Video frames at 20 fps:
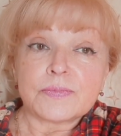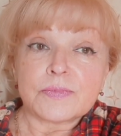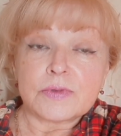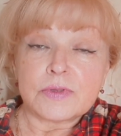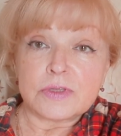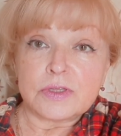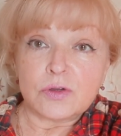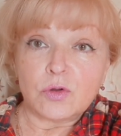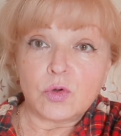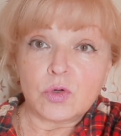
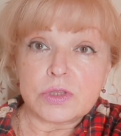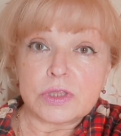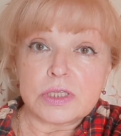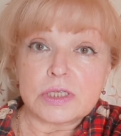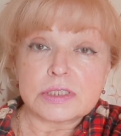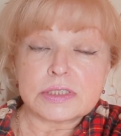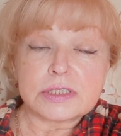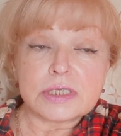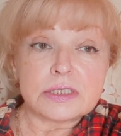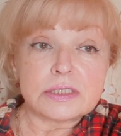Это год
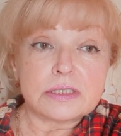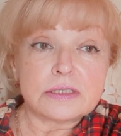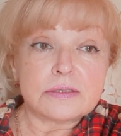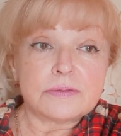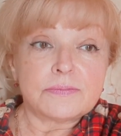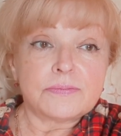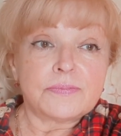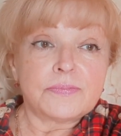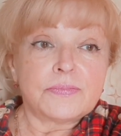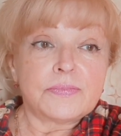назад.
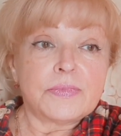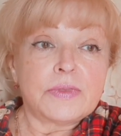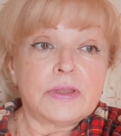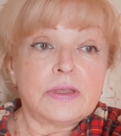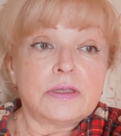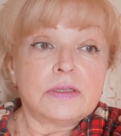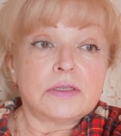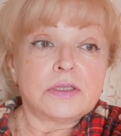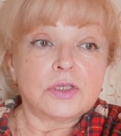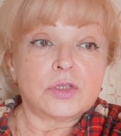
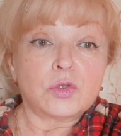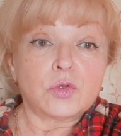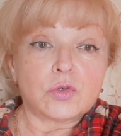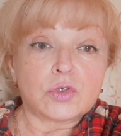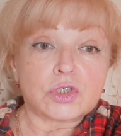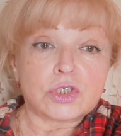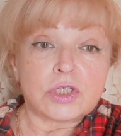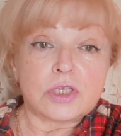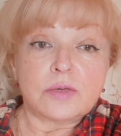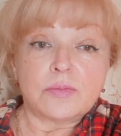Ты
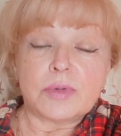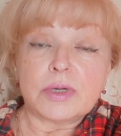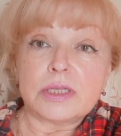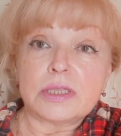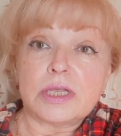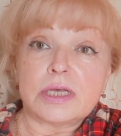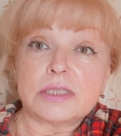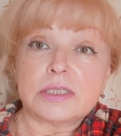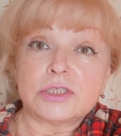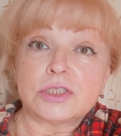тоже не
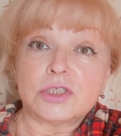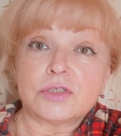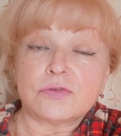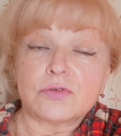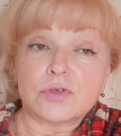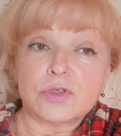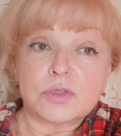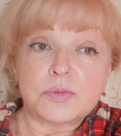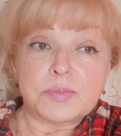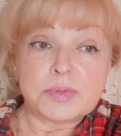могла на
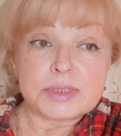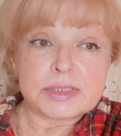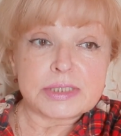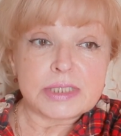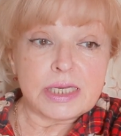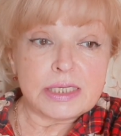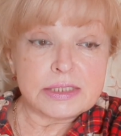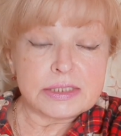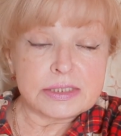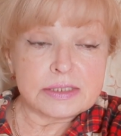чего
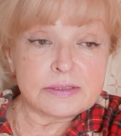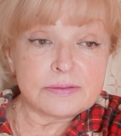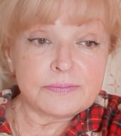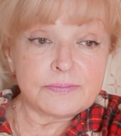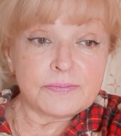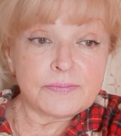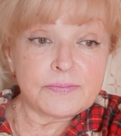написать.